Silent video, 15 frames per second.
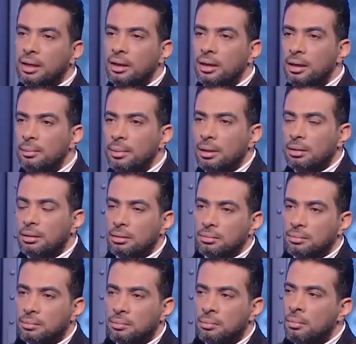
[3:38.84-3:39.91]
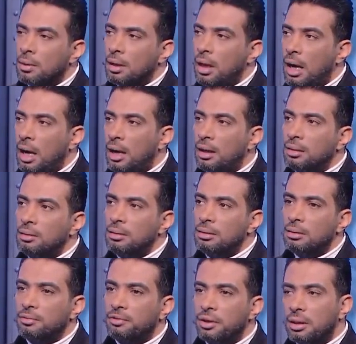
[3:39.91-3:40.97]
كلامك
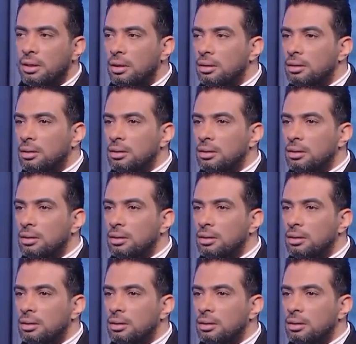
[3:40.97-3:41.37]
عن فكره